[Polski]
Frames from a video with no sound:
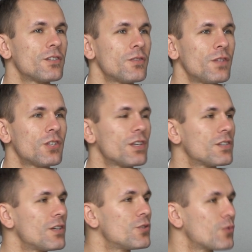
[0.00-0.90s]
rzeczywiście,
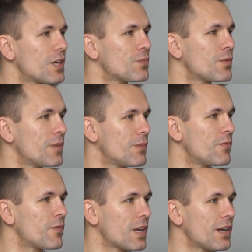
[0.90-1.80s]
jeżeli szukasz
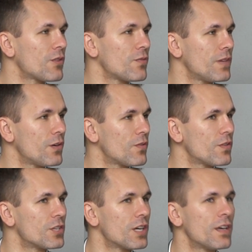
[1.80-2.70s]
problemów w krajach
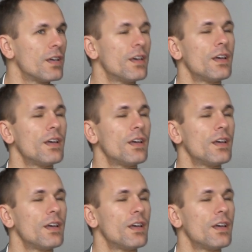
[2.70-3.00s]
rozwijających się,